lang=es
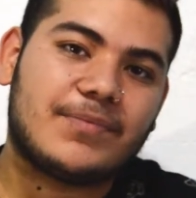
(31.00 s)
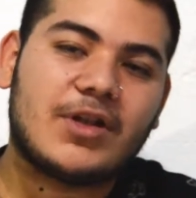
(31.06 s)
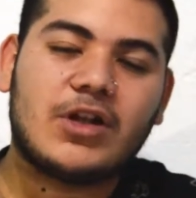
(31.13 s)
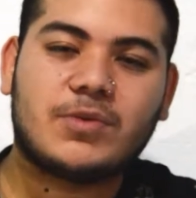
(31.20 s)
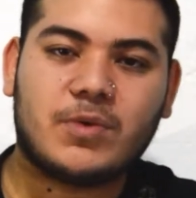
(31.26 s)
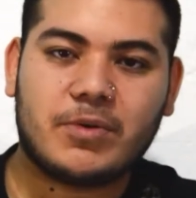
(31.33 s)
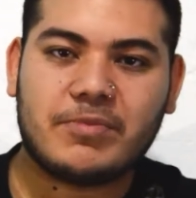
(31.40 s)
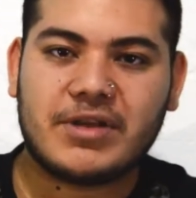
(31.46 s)

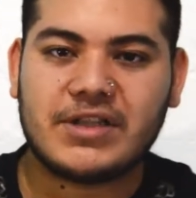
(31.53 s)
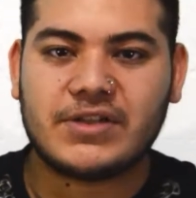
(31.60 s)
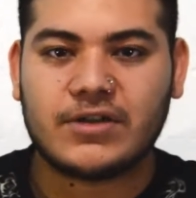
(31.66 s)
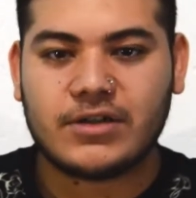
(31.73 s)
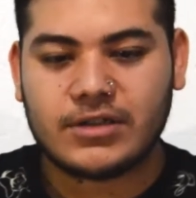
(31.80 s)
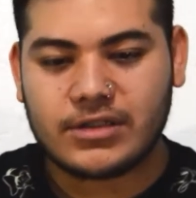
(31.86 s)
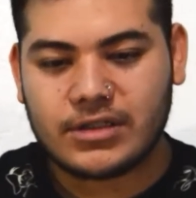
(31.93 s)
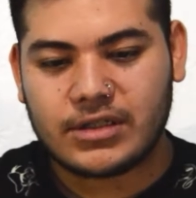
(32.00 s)
los Blue Mint
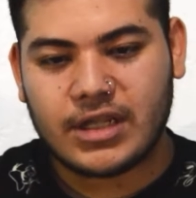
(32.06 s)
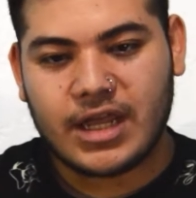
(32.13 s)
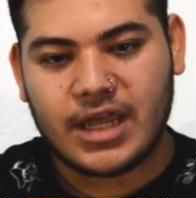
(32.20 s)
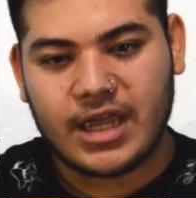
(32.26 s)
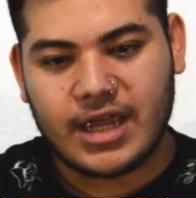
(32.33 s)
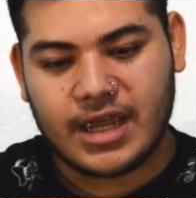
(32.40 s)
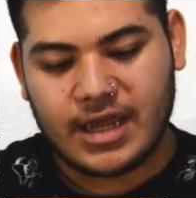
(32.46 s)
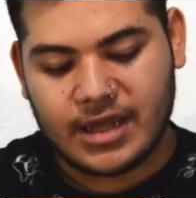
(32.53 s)
son
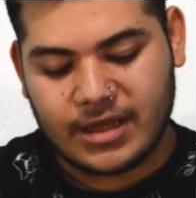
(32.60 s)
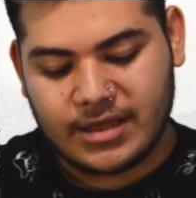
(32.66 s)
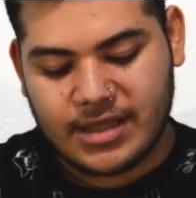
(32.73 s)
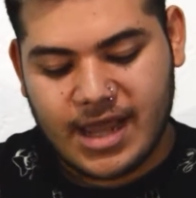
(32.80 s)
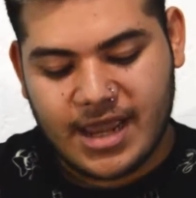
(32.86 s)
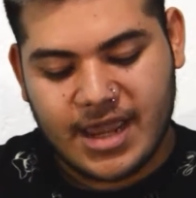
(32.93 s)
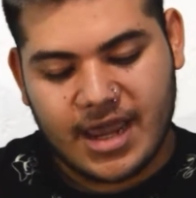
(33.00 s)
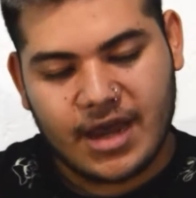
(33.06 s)
de
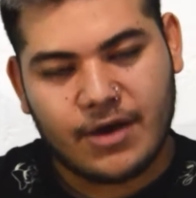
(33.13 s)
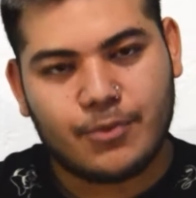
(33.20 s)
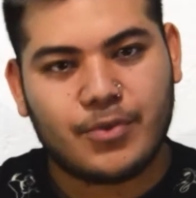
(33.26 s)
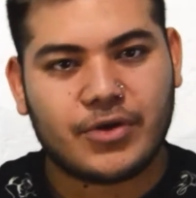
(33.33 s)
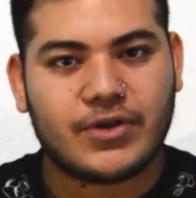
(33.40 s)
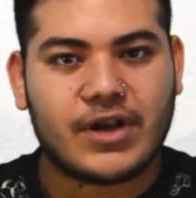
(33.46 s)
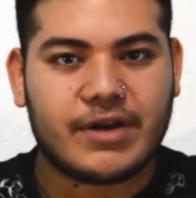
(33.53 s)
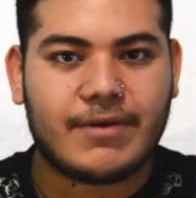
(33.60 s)
talle un
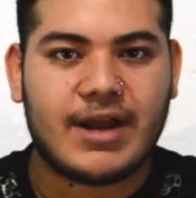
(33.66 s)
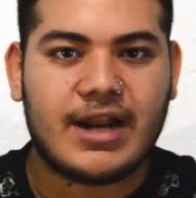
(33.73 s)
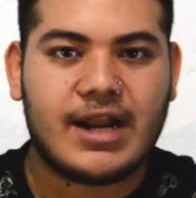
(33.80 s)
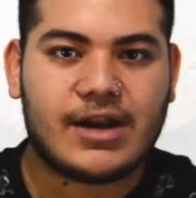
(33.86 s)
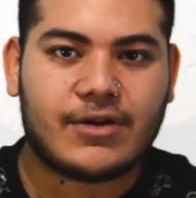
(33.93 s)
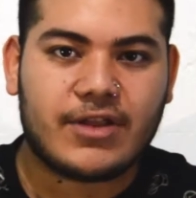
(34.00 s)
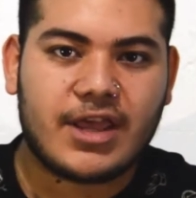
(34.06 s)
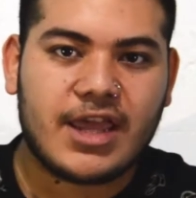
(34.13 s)
poquito arriba de la
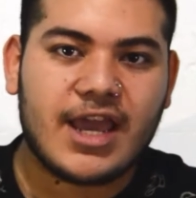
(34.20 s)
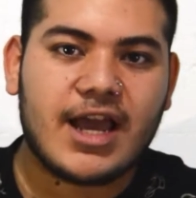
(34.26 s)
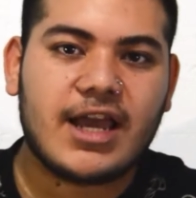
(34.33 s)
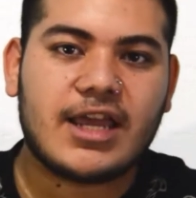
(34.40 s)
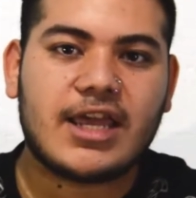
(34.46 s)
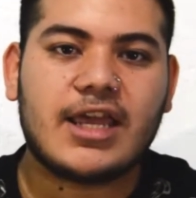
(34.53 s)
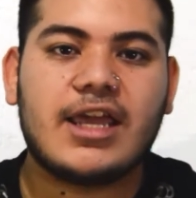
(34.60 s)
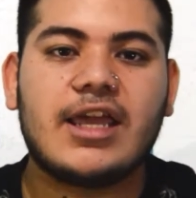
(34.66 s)
rodilla
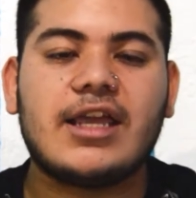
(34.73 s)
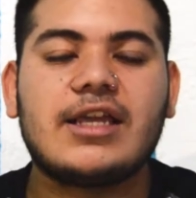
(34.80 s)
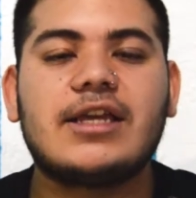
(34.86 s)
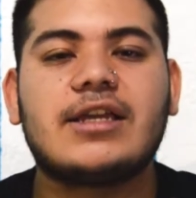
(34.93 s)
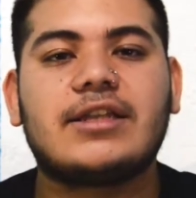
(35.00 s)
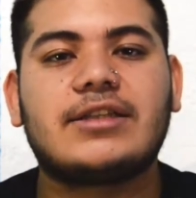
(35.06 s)
y